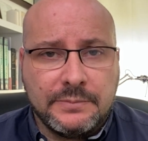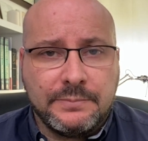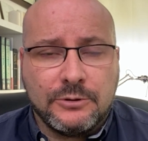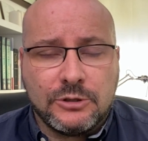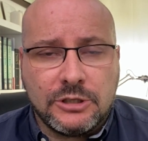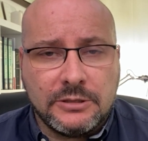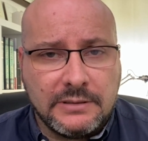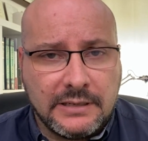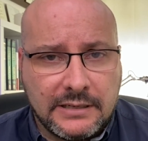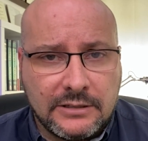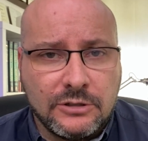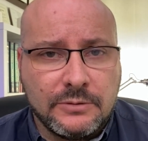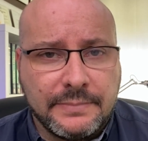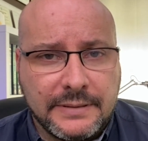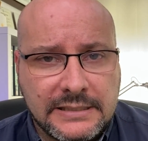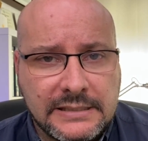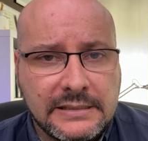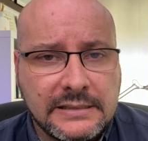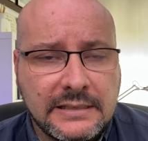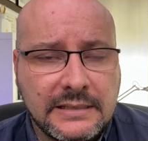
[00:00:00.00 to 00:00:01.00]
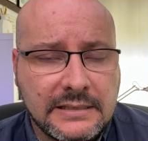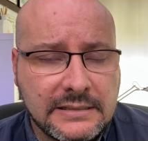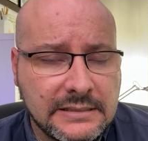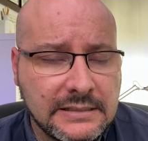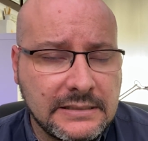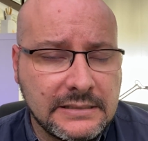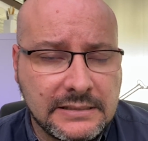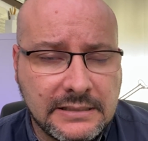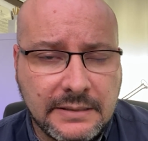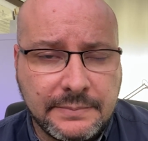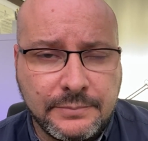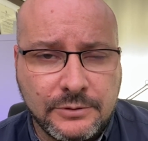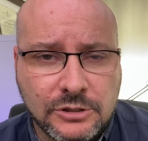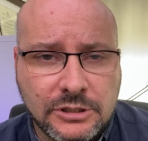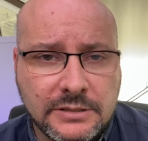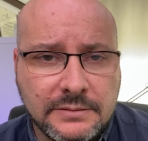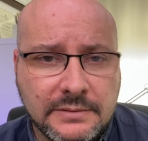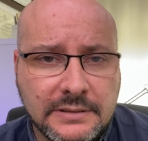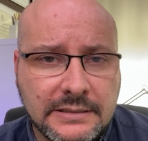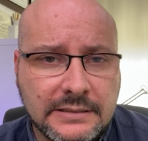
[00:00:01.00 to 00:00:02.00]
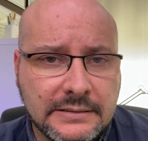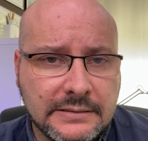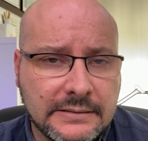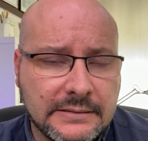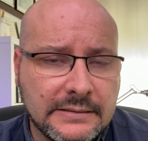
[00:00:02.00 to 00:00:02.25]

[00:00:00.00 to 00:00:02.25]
¿Es posible que no pase nada? Sí, sí es posible.